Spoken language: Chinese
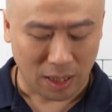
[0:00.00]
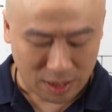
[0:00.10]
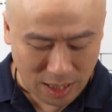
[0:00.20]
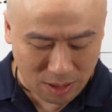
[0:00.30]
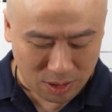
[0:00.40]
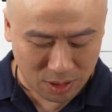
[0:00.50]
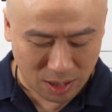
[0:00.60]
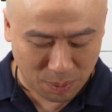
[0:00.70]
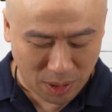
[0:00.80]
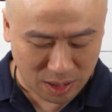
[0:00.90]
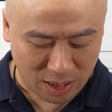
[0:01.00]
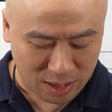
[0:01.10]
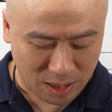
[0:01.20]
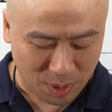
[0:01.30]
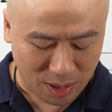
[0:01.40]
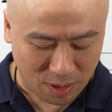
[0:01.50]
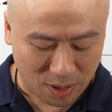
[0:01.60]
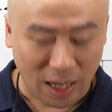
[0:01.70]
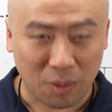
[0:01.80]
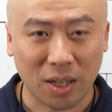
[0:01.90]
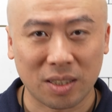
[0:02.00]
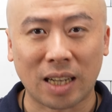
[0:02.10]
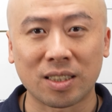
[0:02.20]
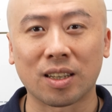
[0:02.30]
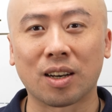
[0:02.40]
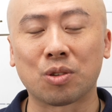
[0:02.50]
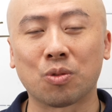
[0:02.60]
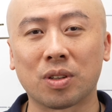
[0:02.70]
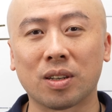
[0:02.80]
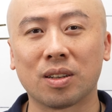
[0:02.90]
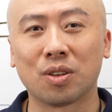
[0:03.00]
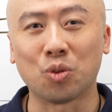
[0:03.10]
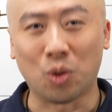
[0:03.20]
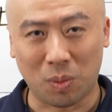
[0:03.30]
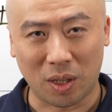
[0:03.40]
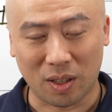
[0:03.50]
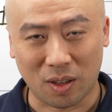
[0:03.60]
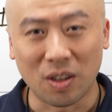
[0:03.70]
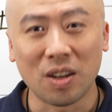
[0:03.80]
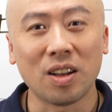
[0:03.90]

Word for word: 以上就是本期的视频哦，两位甲己合土的女命哈，